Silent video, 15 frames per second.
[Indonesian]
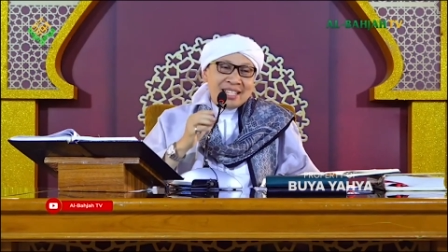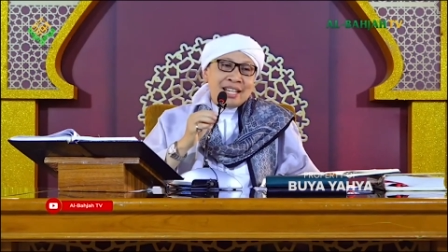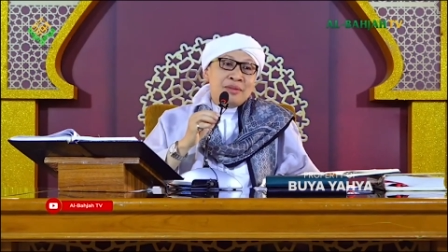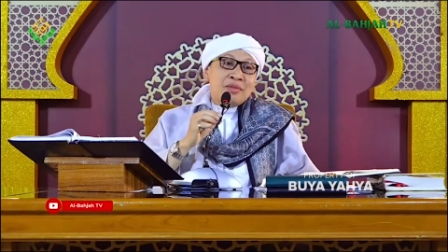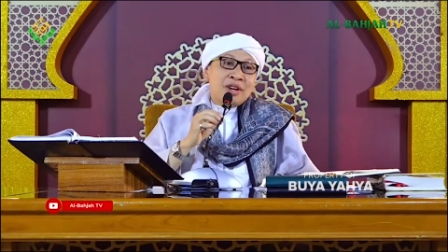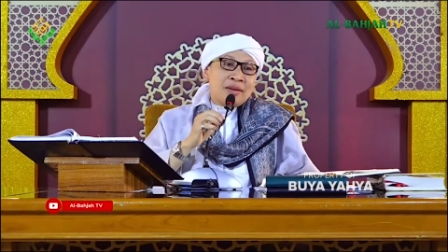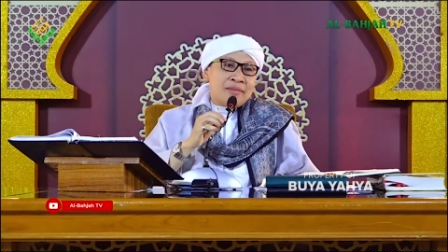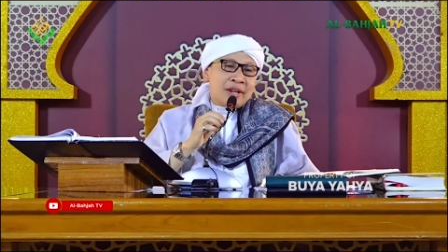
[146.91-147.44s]

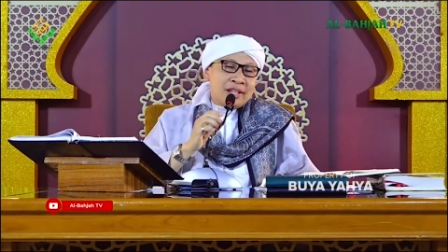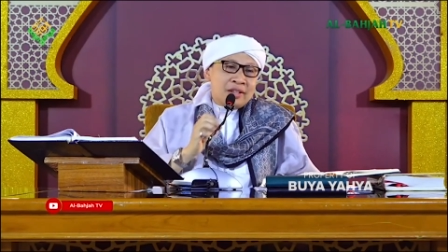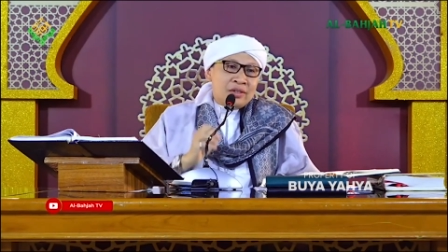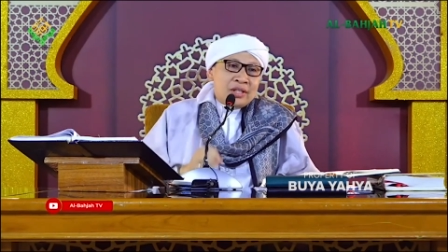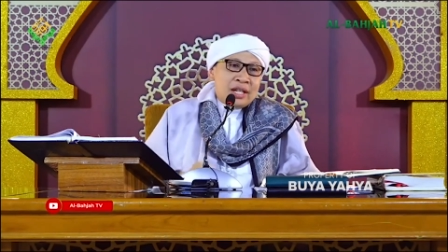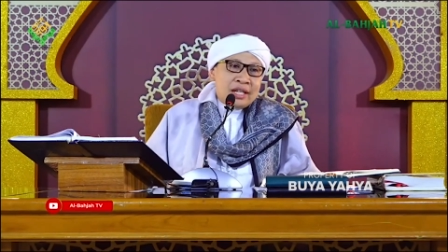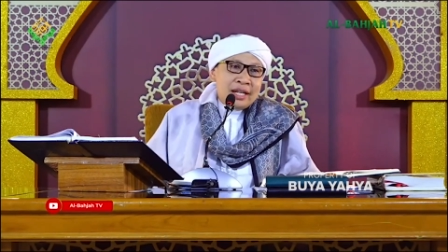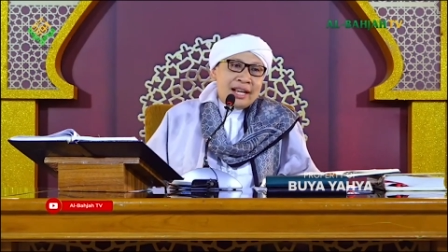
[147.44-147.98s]
Jadi bukan
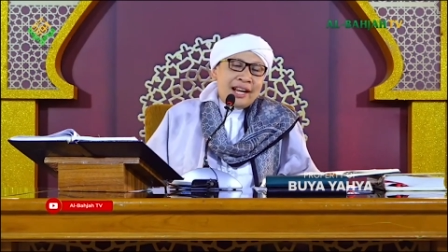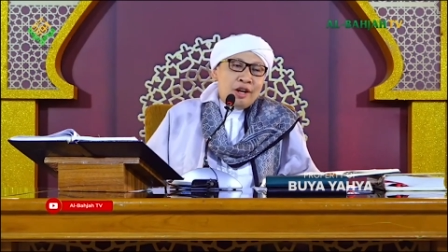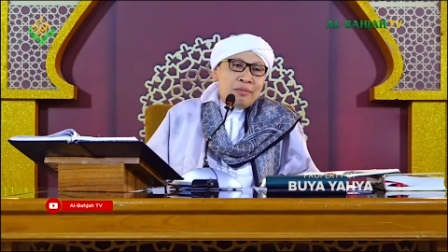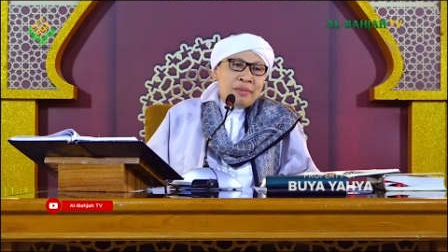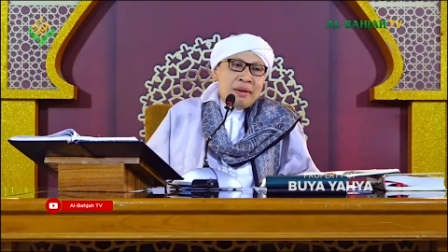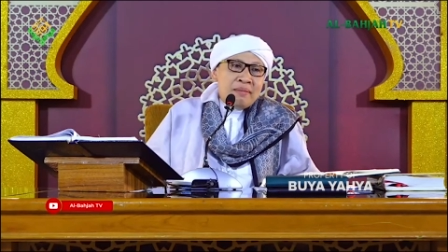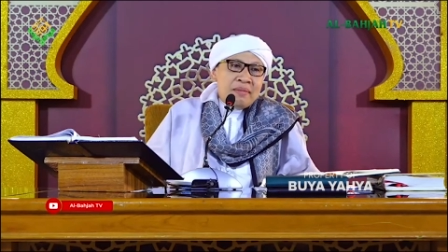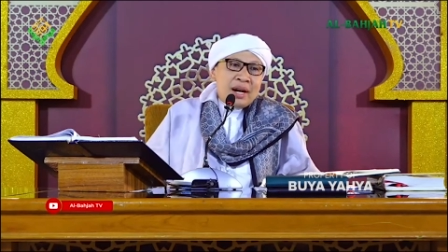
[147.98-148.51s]
begitu. Jadi
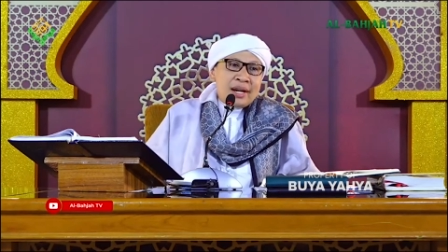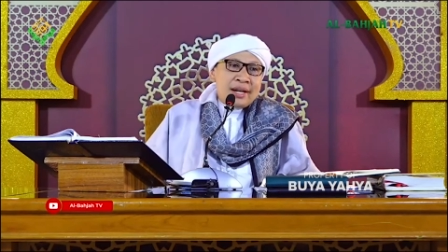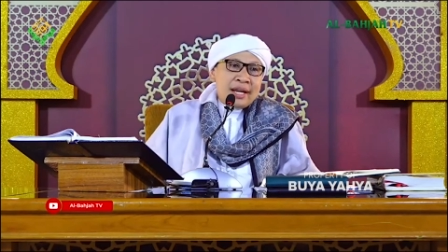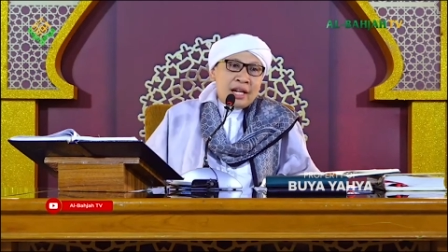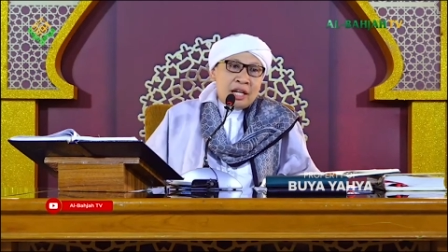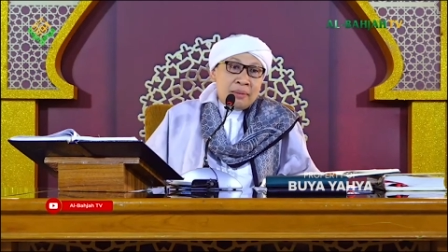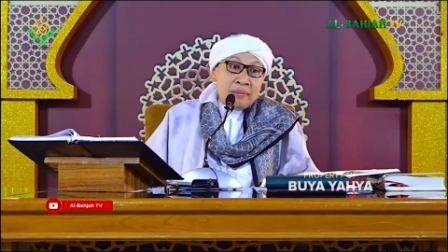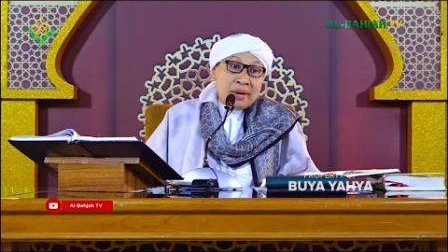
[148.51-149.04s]
kalau
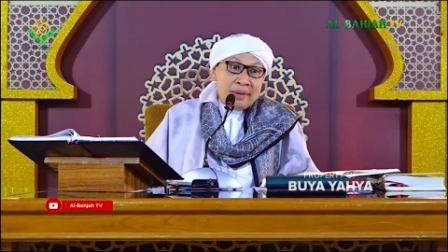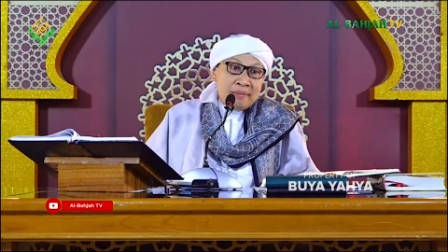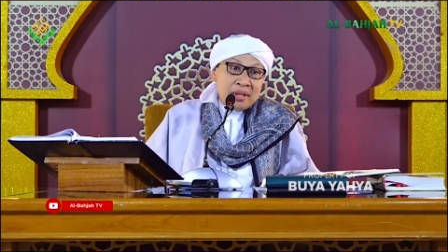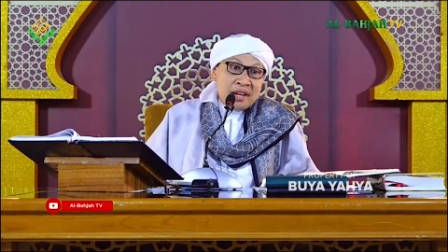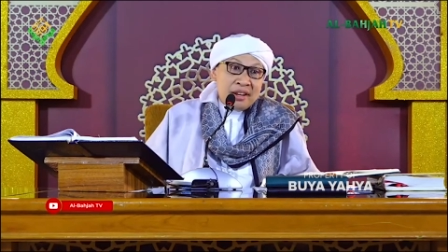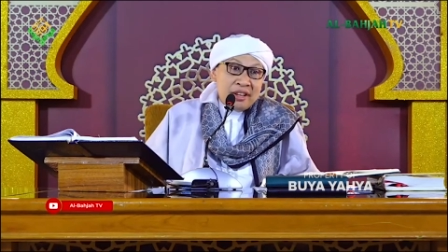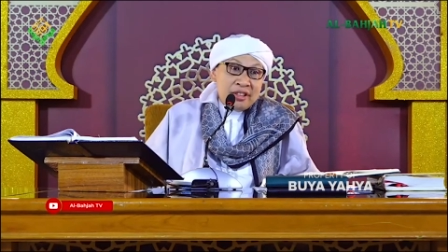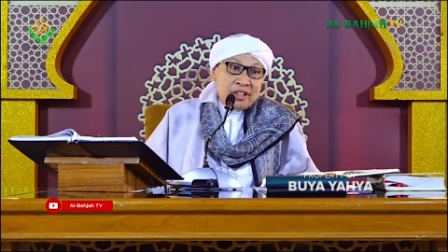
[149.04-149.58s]
memang dia adalah pernah
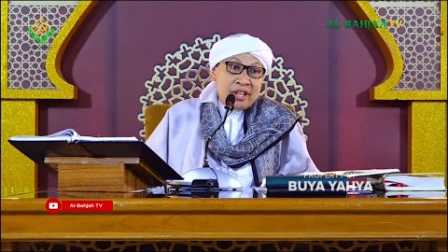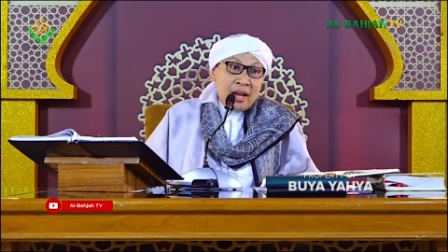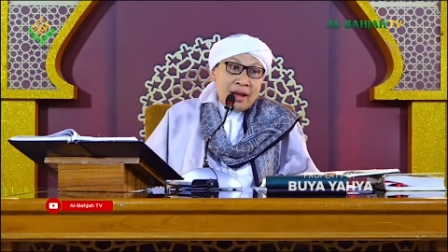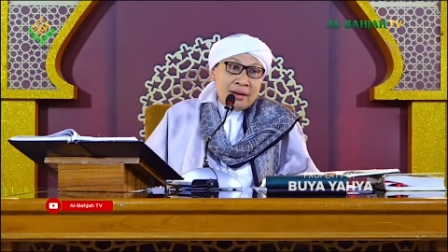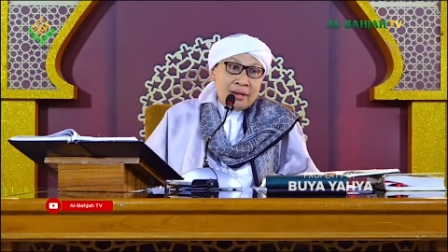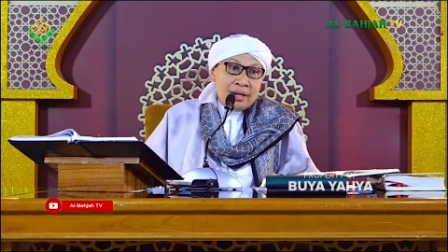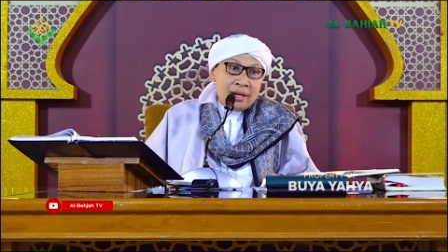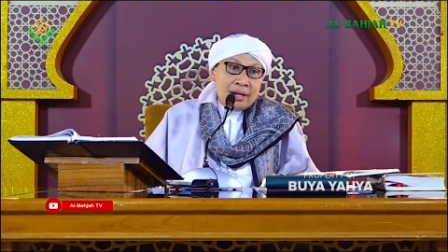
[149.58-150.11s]
menyakiti
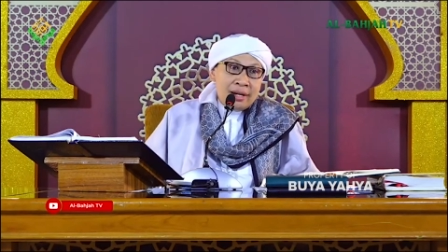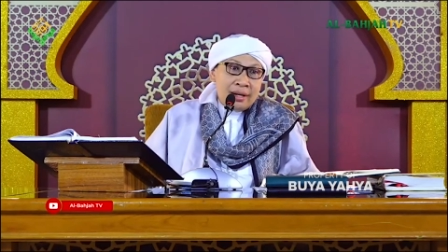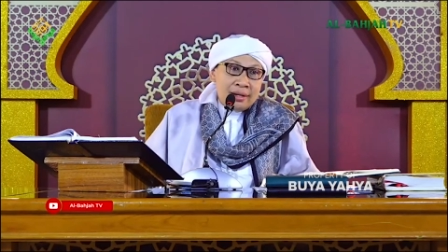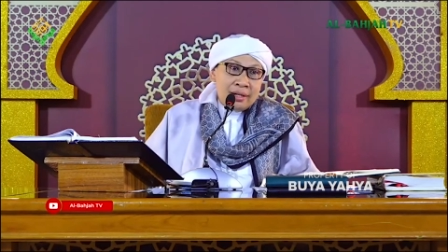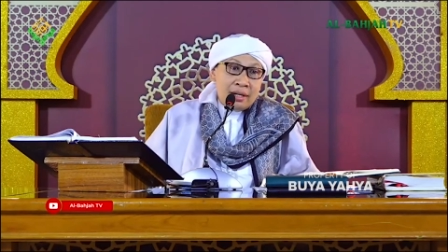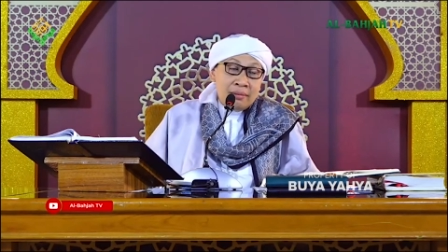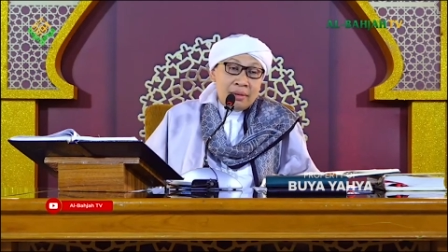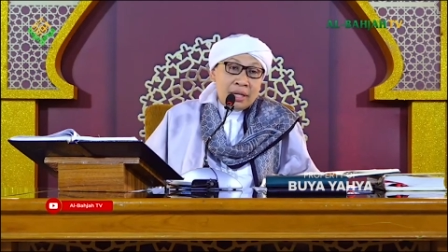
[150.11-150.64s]

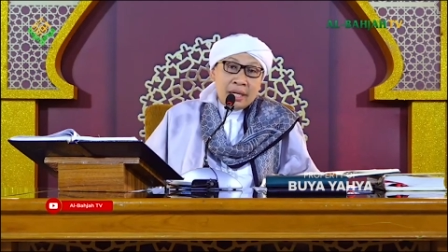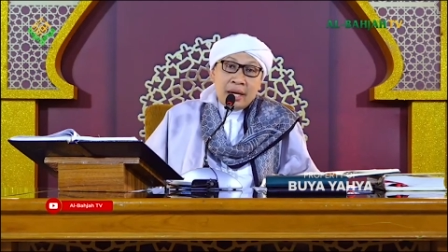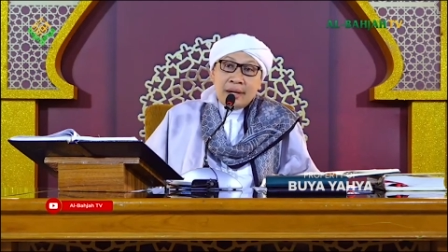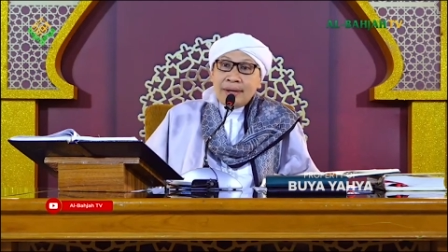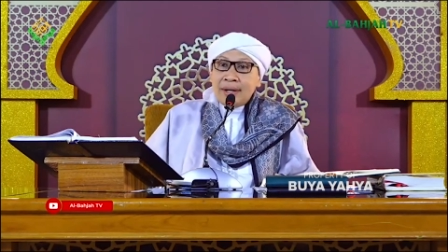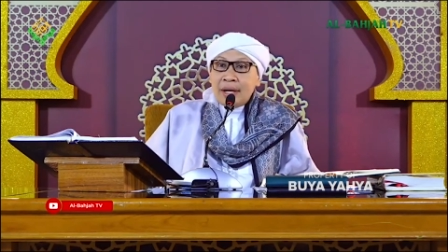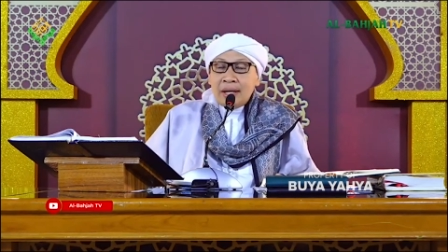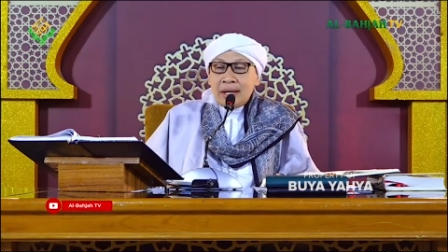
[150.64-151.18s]
Anda dan bagi
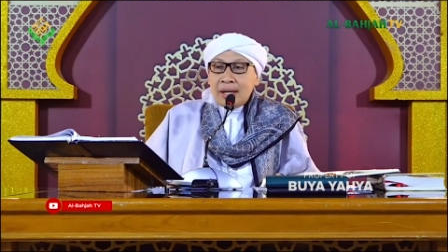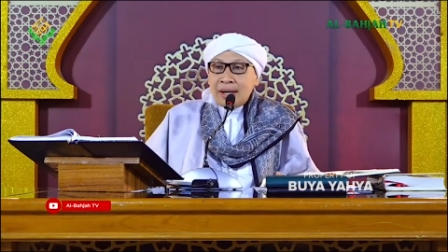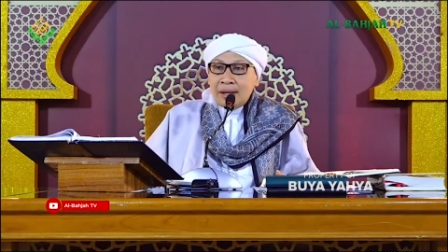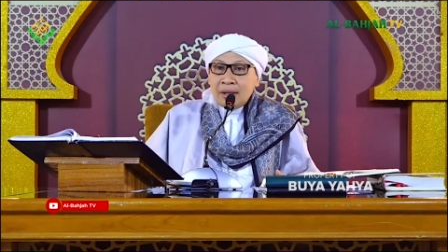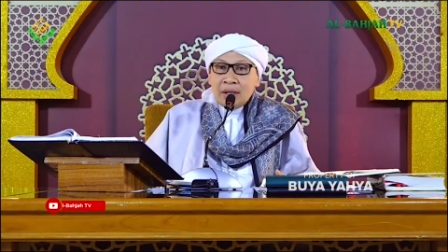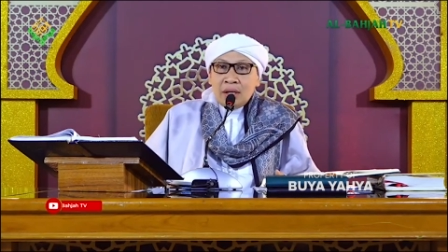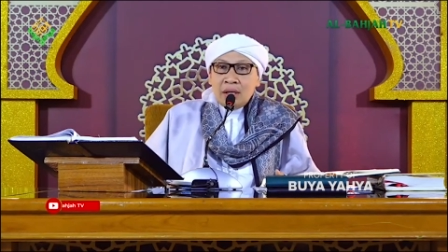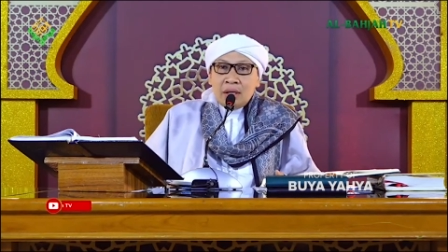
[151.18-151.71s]
Anda adalah